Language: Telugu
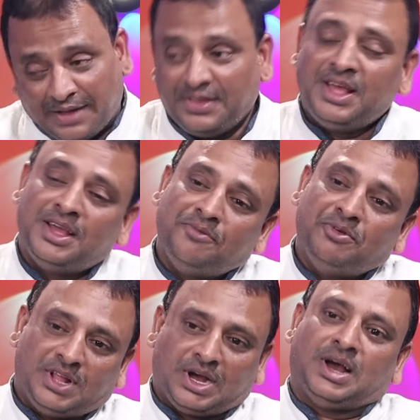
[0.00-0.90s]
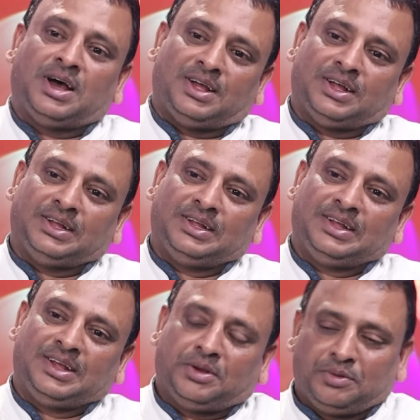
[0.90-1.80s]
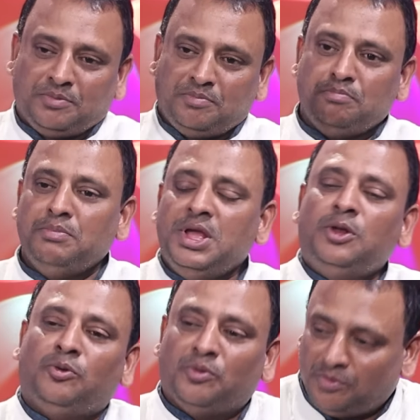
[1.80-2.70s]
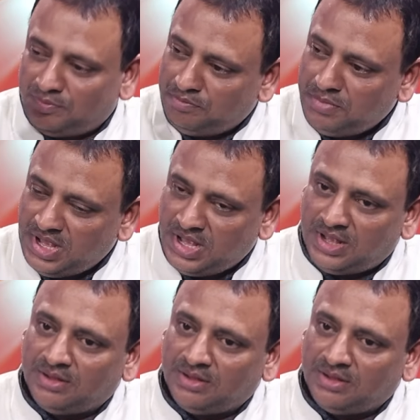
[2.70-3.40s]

అదే విధంగా మీరు మీ